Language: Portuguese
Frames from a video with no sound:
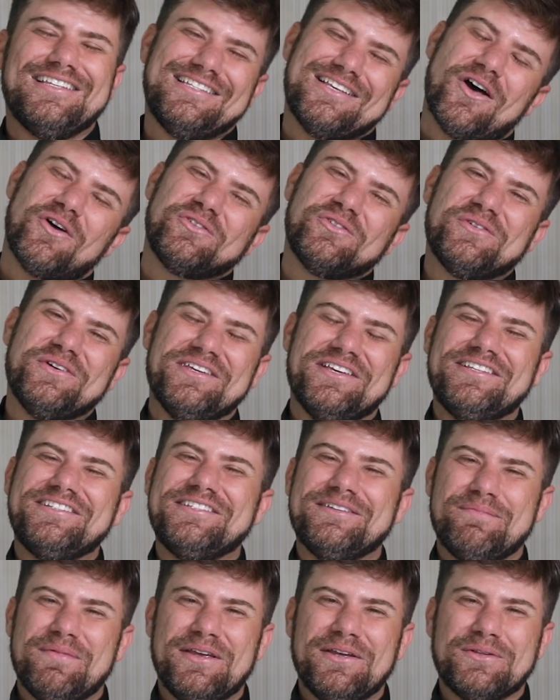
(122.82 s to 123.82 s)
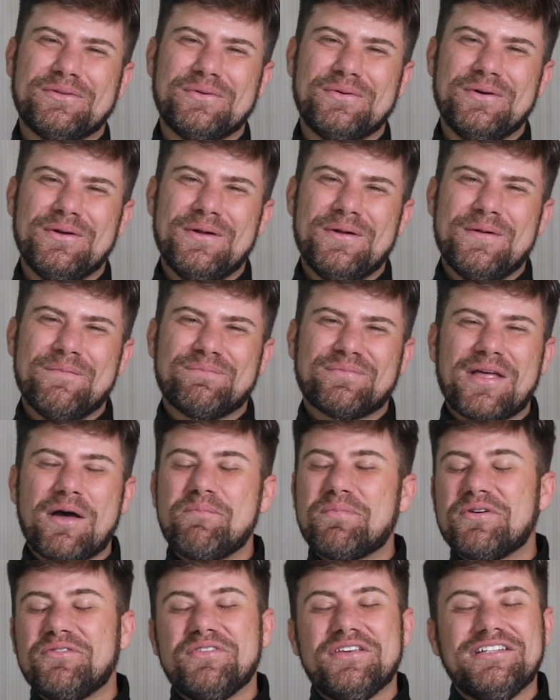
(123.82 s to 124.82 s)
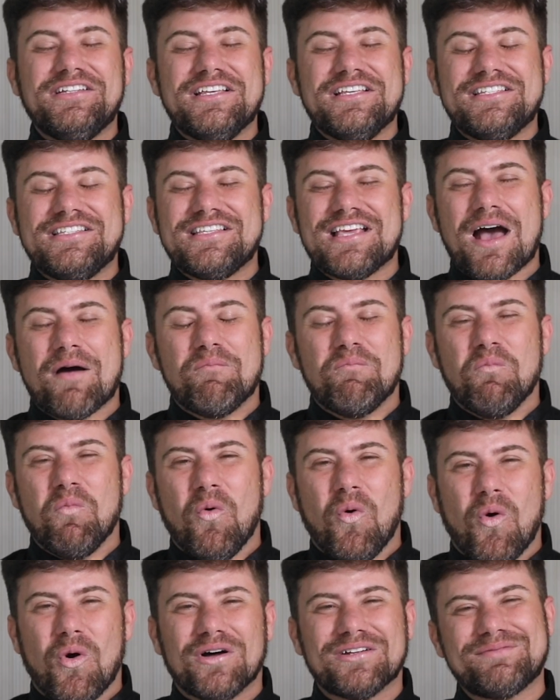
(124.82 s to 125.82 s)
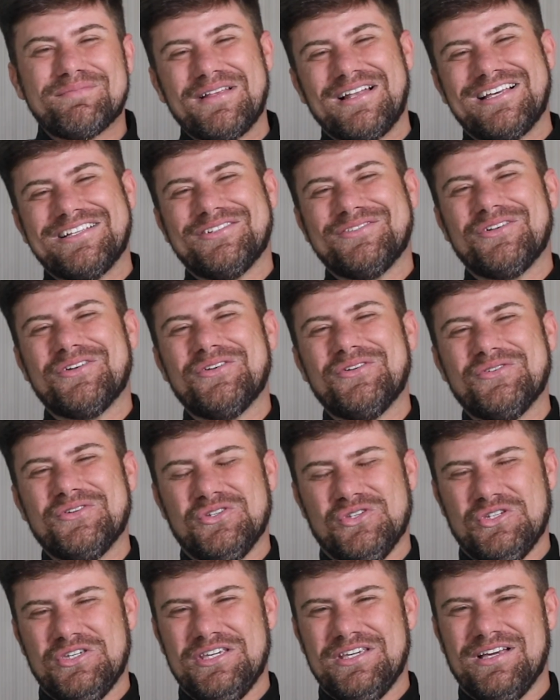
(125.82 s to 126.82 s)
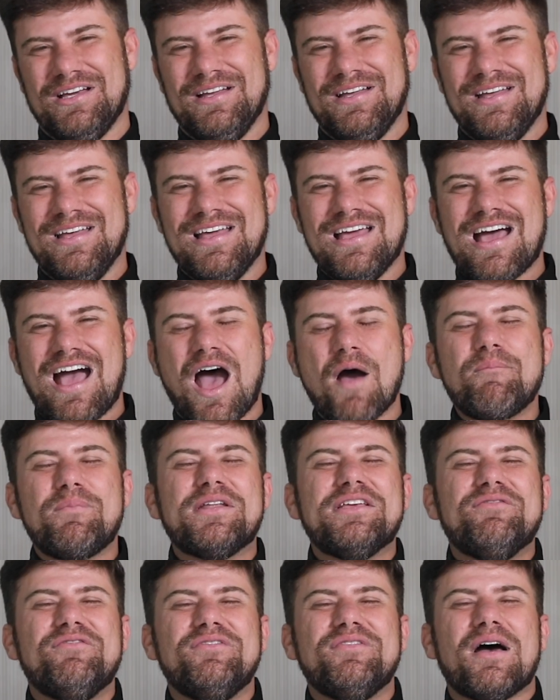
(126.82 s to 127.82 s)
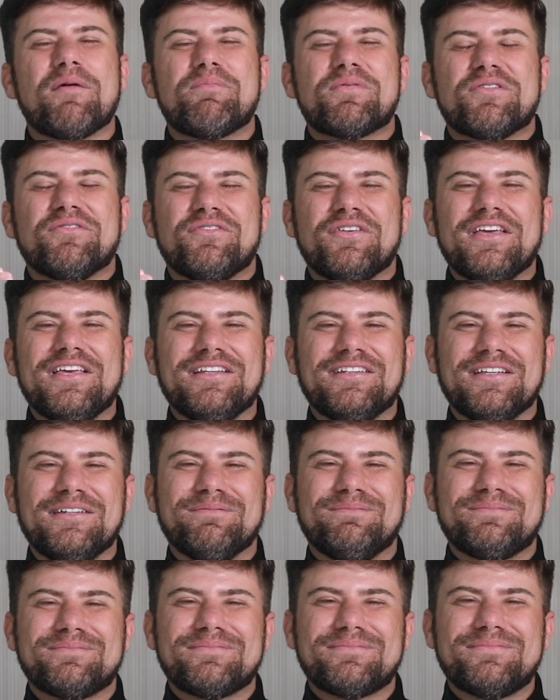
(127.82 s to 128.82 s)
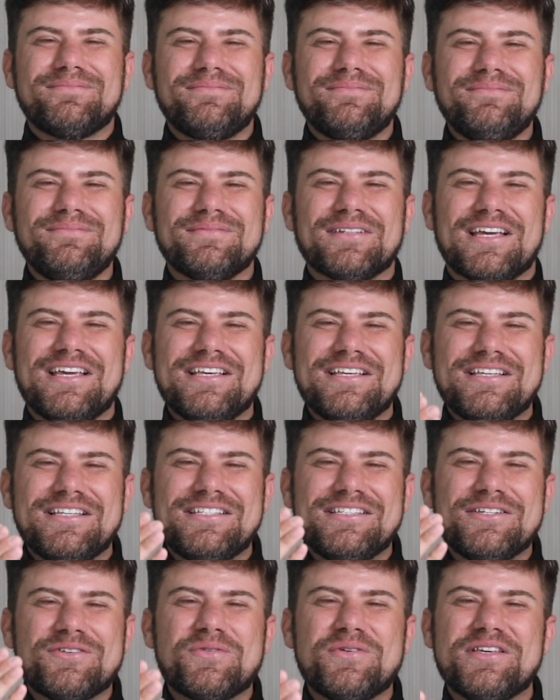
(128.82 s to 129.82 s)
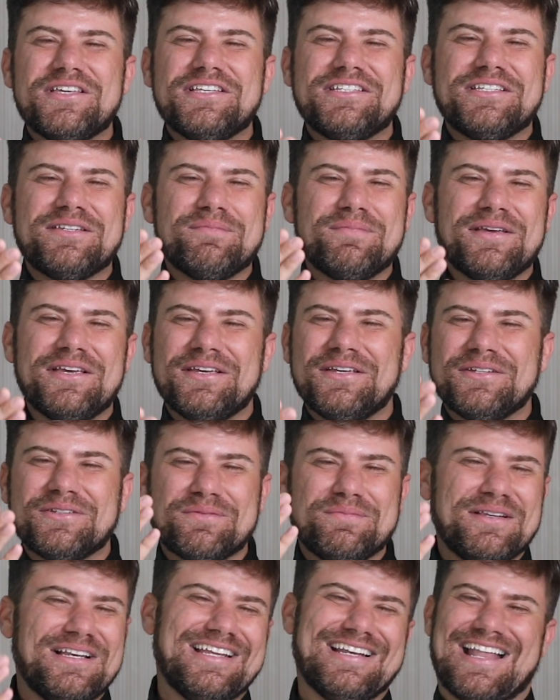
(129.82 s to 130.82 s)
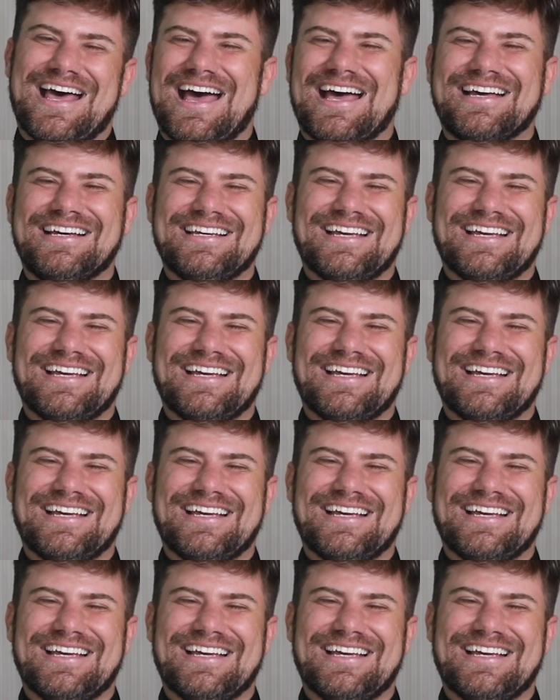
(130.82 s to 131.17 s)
esse autoconhecimento. Aproveitem esse amor pela astrologia, aproveitem esse conhecimento milenar.